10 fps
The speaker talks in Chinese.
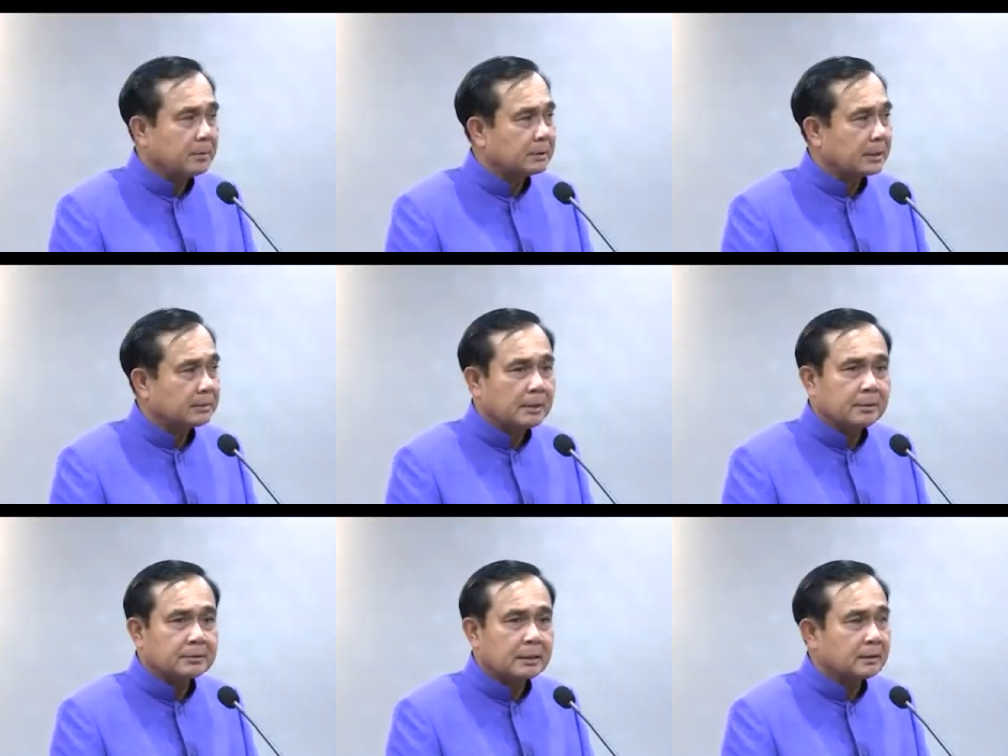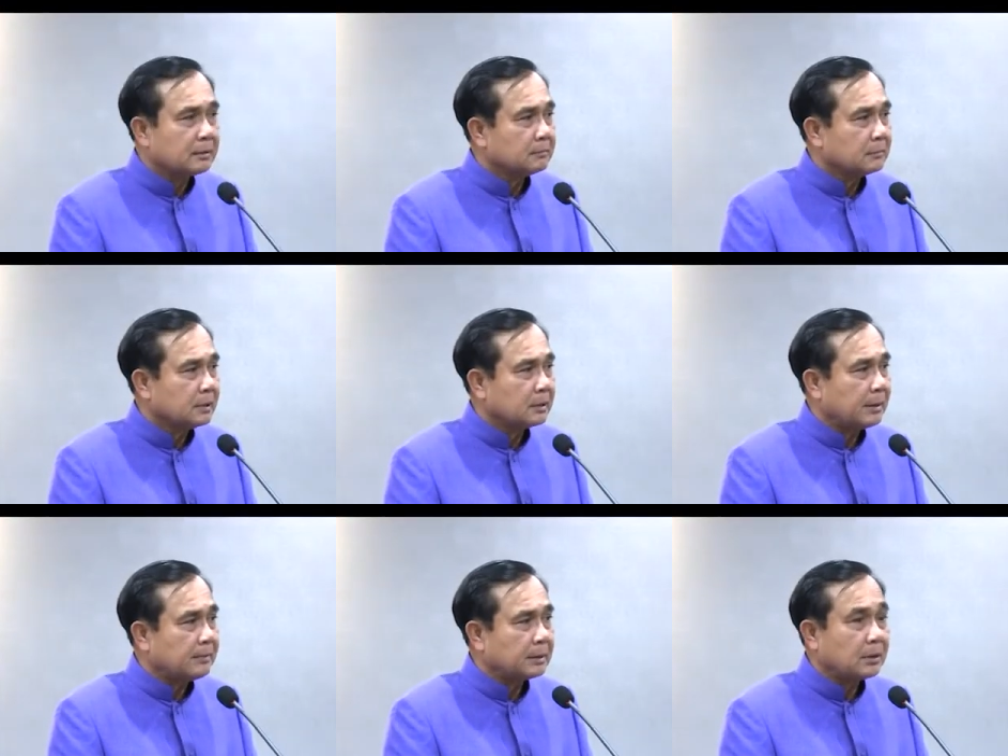他们还是会逃往其他
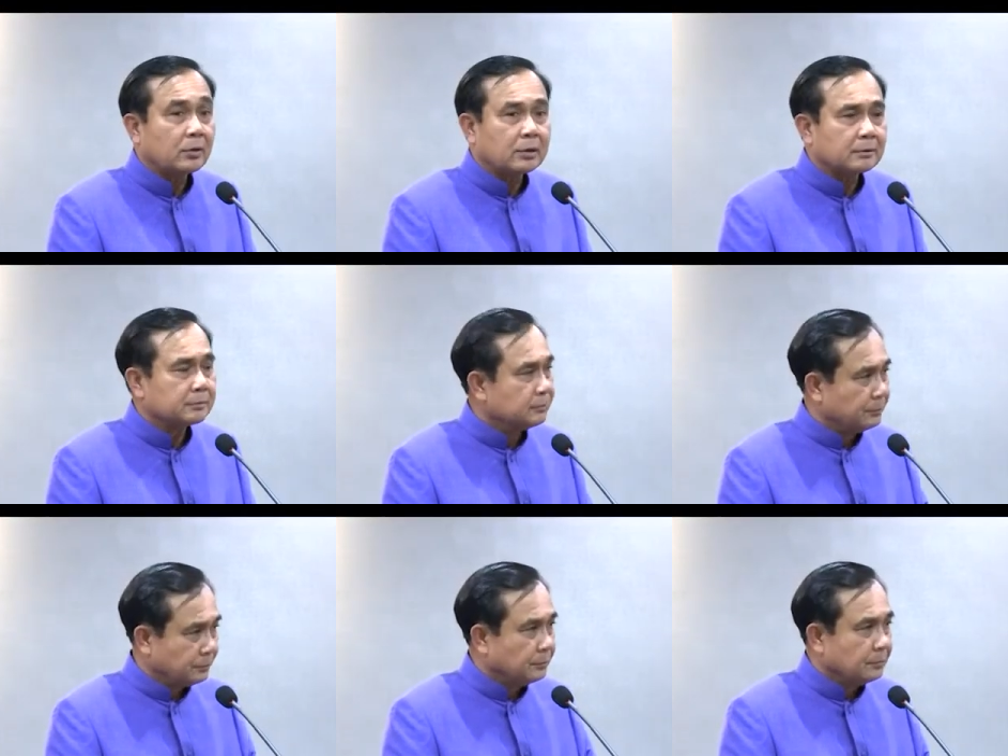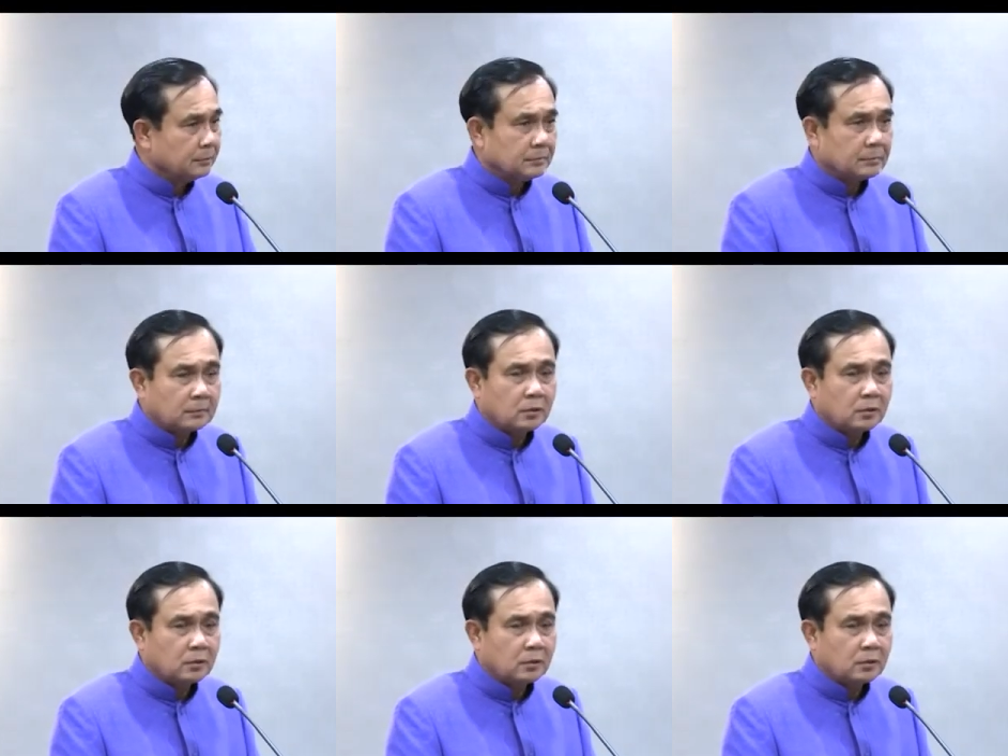国家躲避灾难，再